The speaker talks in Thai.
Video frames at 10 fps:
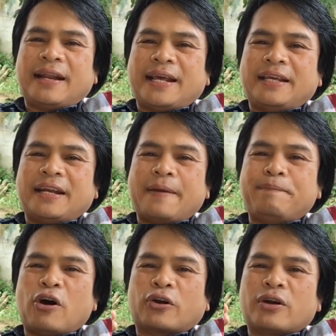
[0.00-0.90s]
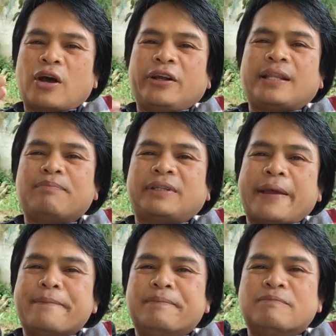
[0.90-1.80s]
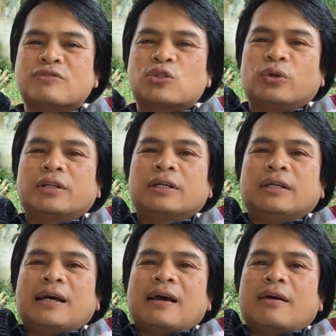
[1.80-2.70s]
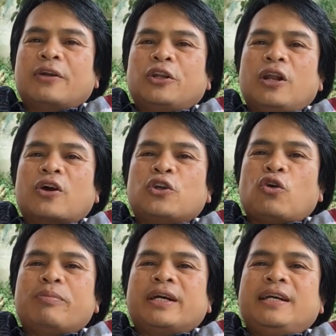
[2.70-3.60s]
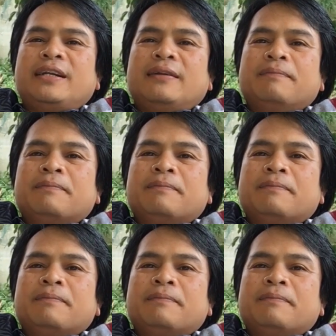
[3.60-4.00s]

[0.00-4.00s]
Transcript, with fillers: ในในปอดของเราให้เต็มๆสุดแล้วก็ยกมือขึ้น